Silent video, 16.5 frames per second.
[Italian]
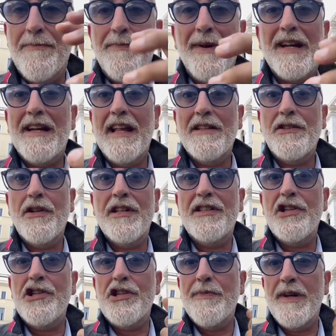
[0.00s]
parlando
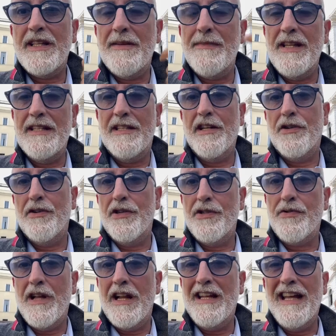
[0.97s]
anticipatamente con i
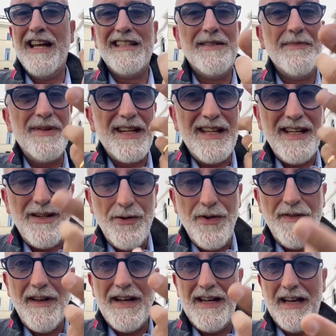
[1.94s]
suoi alleati perché
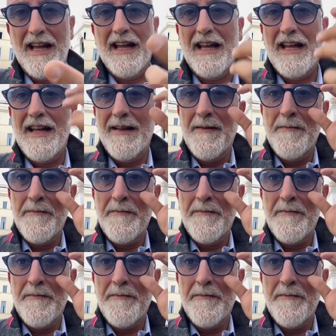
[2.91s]
lui va là